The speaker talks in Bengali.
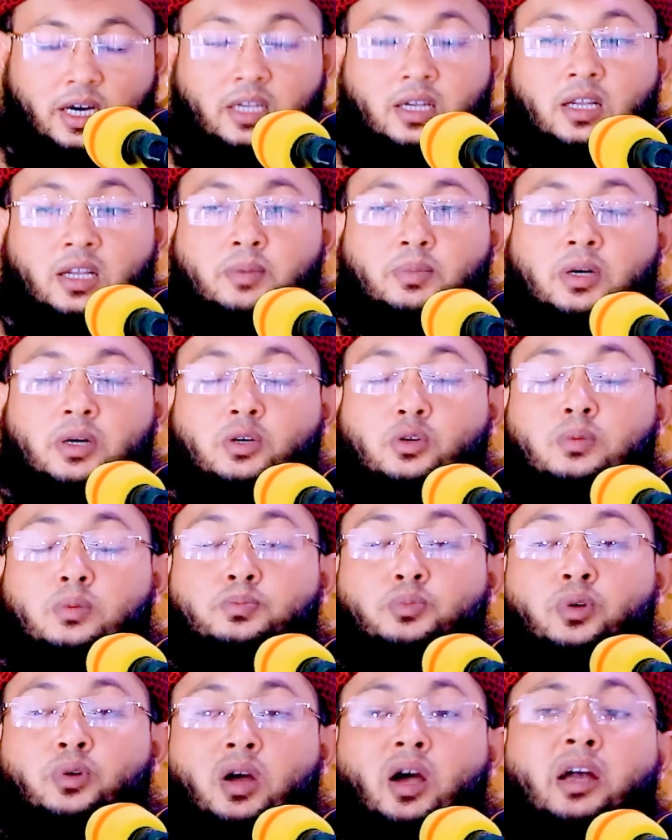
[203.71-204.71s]
আল্লাহ পাক
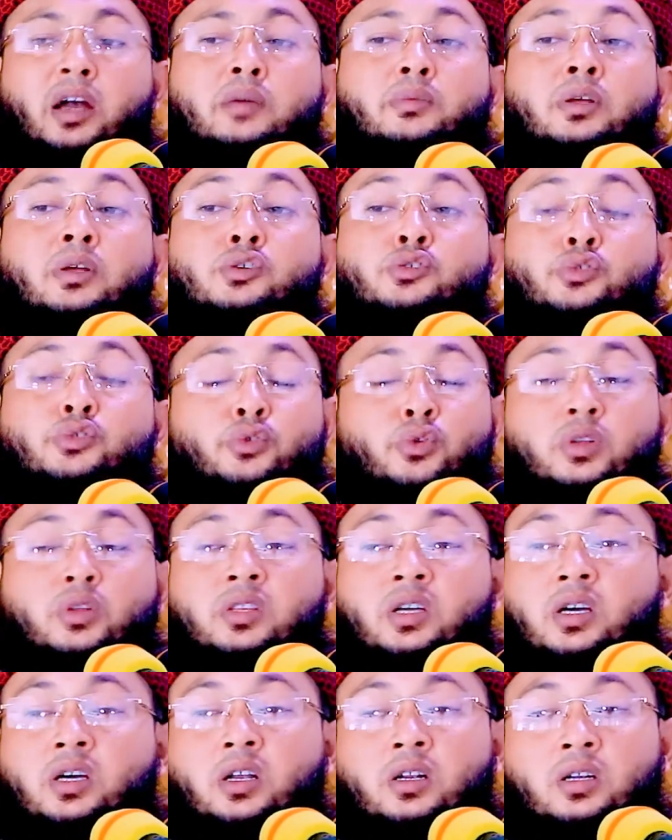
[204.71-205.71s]
আলমী
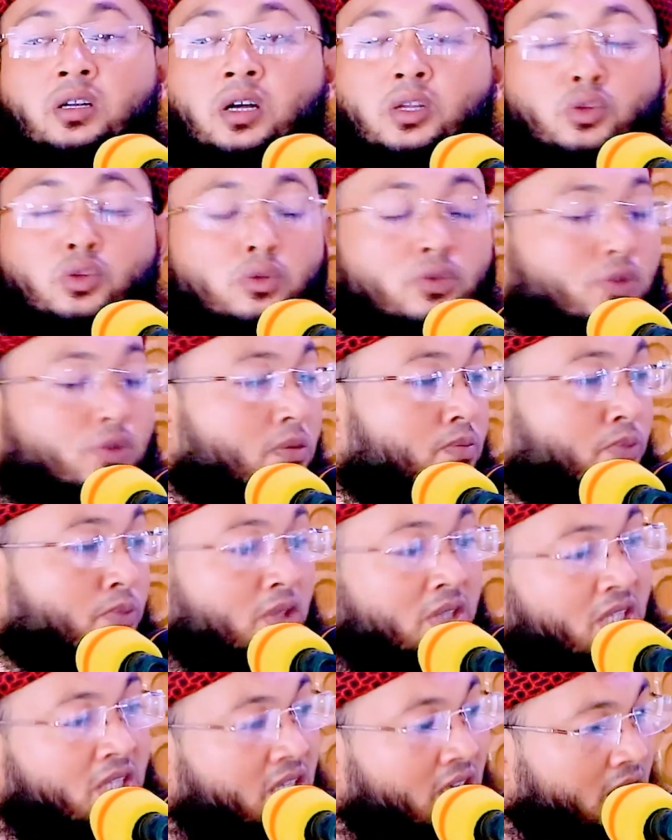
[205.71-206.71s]
সুরত দেখেন না দন
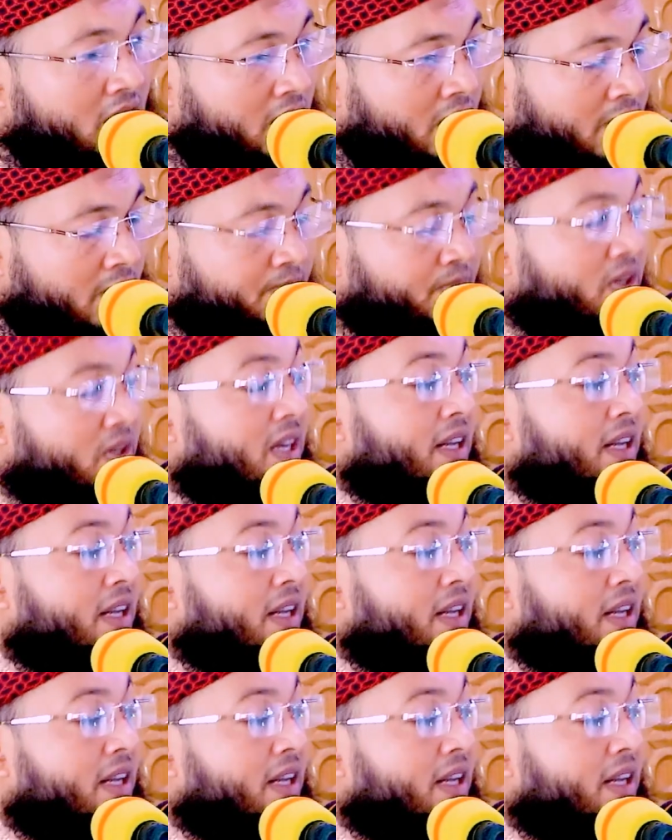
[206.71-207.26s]
সম্পদ দেখেন না